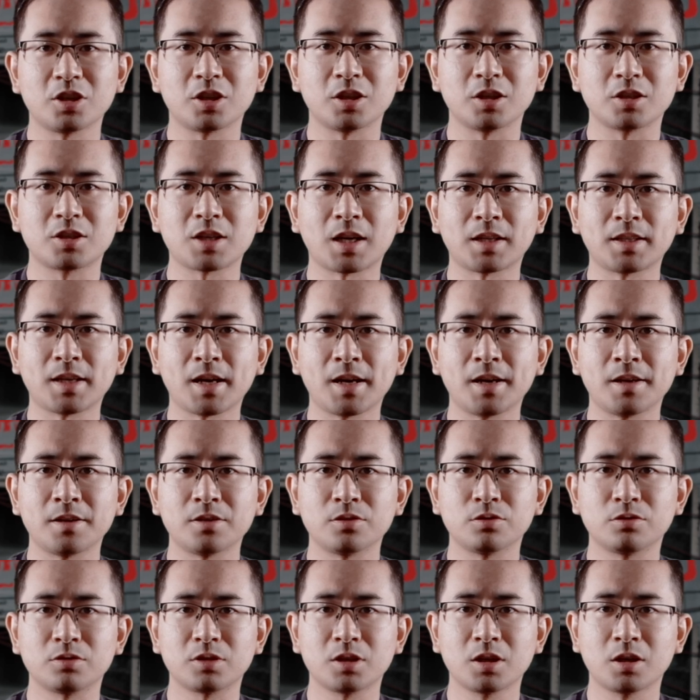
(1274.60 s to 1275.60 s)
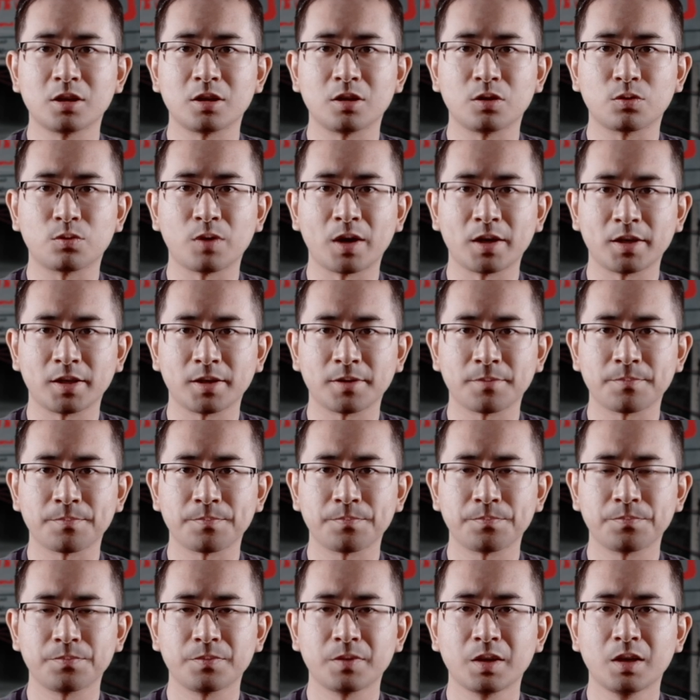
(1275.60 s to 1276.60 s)
和炸弹案有任何关联。
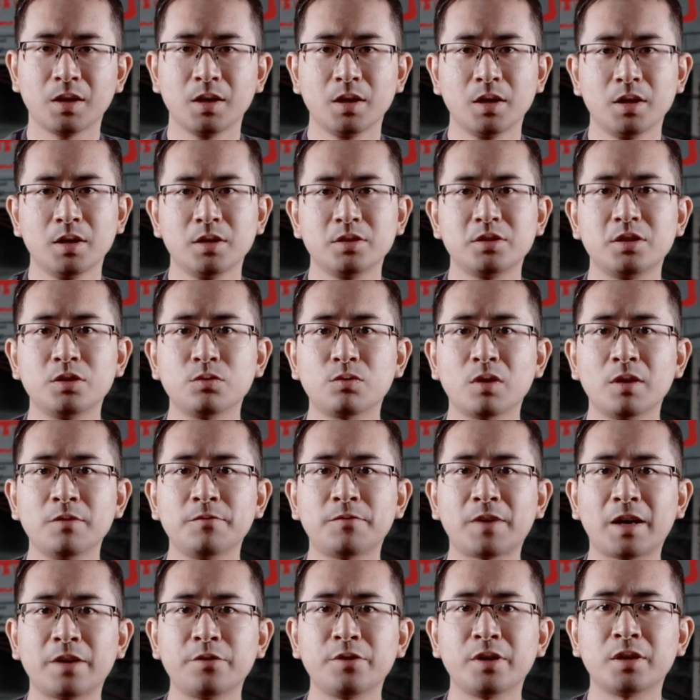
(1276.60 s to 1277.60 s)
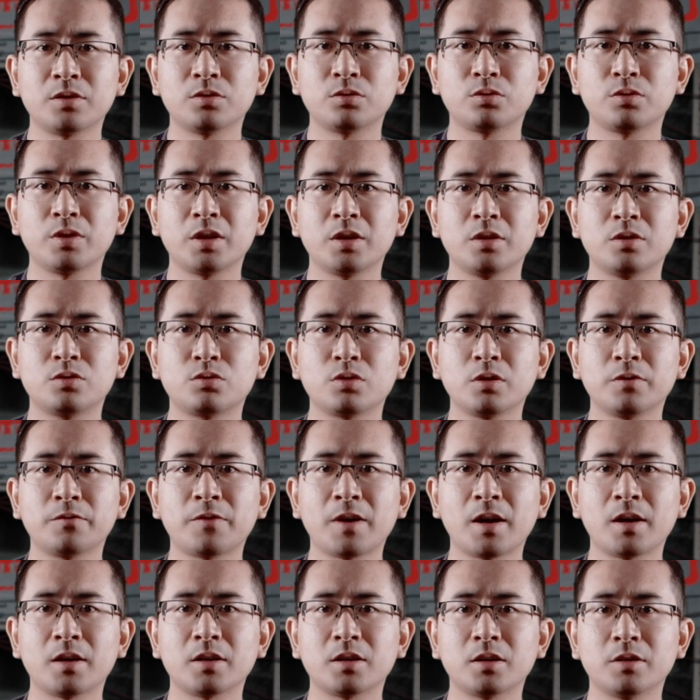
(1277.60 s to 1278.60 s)
尽管法院对罪
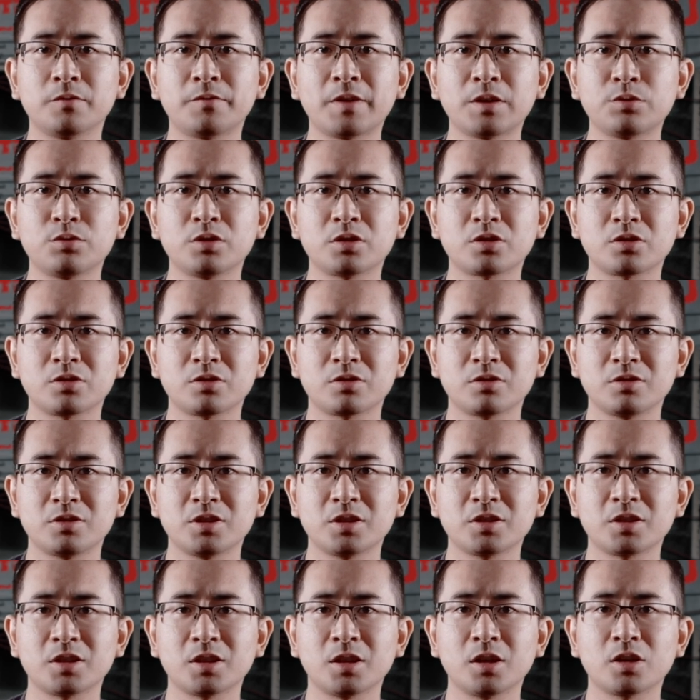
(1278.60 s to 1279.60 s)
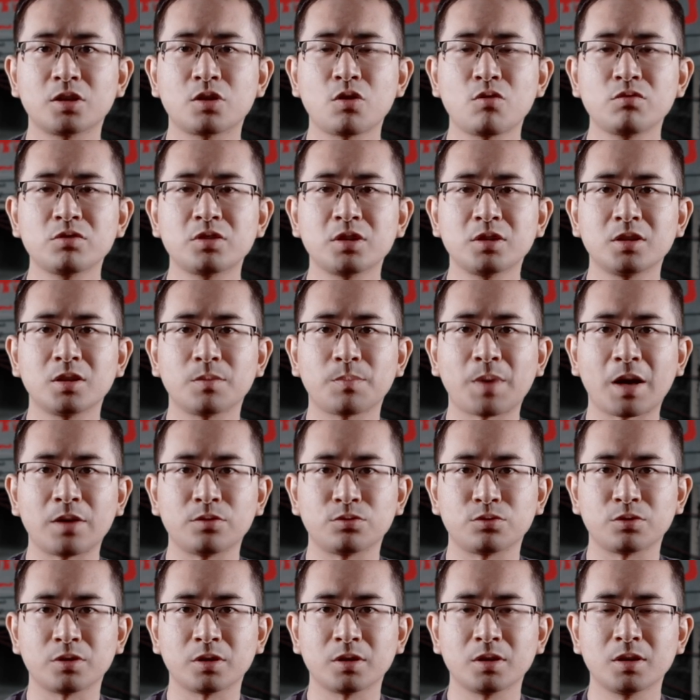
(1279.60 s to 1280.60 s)
犯和犯罪事实进行了公正的判
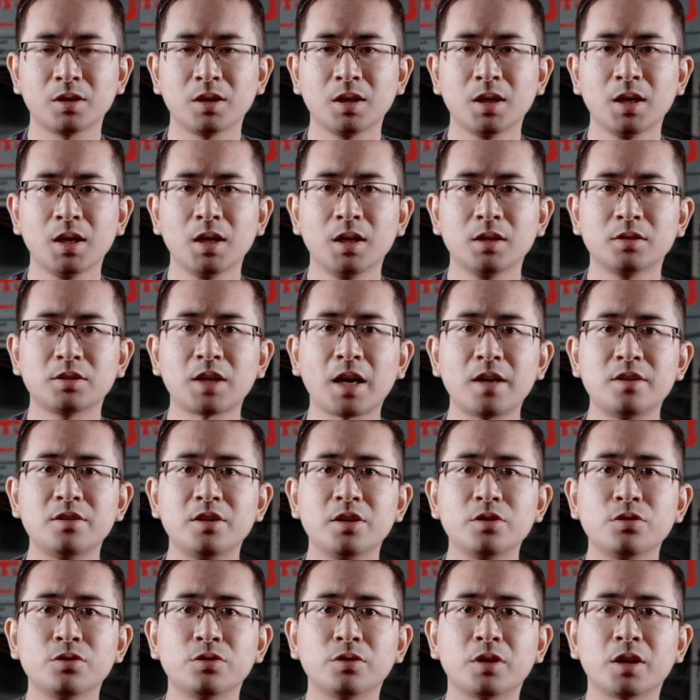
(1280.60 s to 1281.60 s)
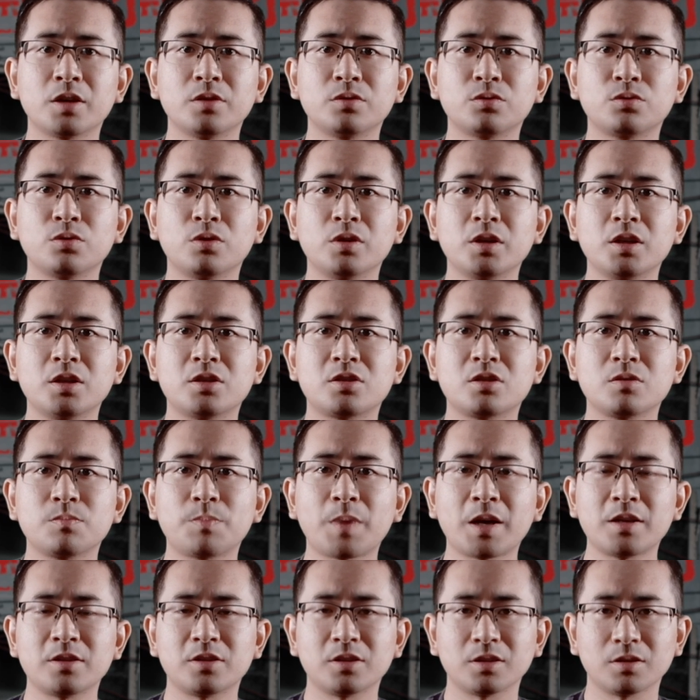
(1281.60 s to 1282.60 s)
决，但仍有很多一知
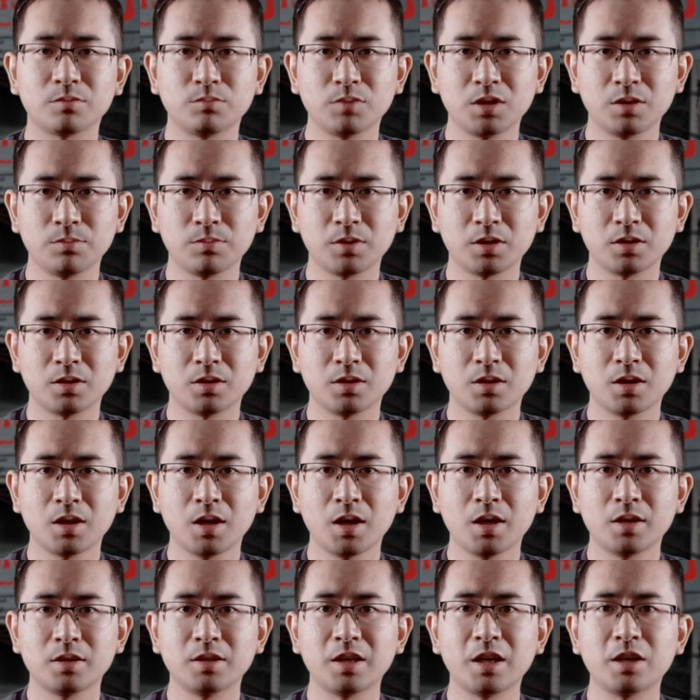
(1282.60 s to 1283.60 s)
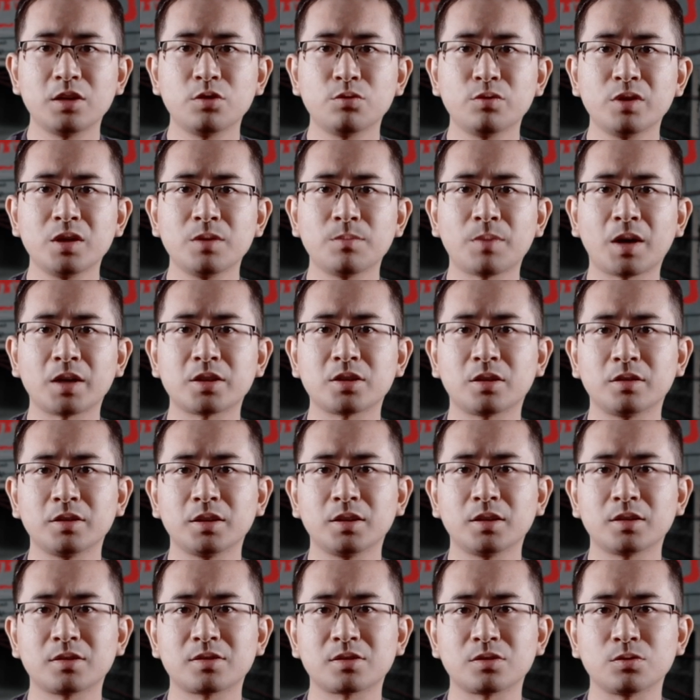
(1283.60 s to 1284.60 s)
半解的秘密，也因为马乔丽
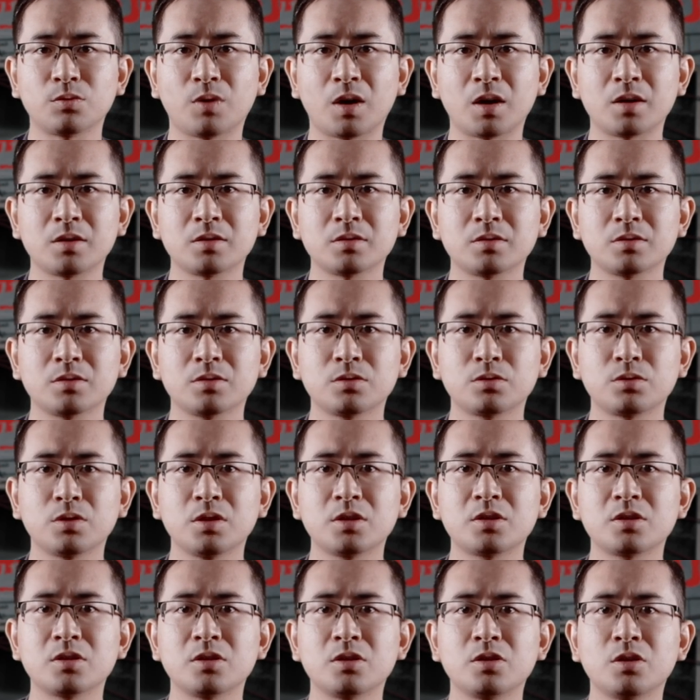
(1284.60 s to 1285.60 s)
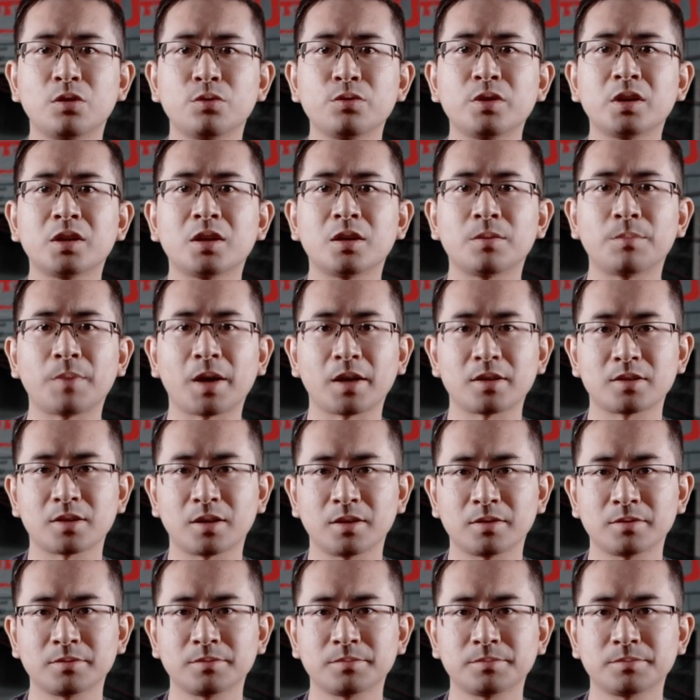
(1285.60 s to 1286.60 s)
的死亡，随之永远的埋藏。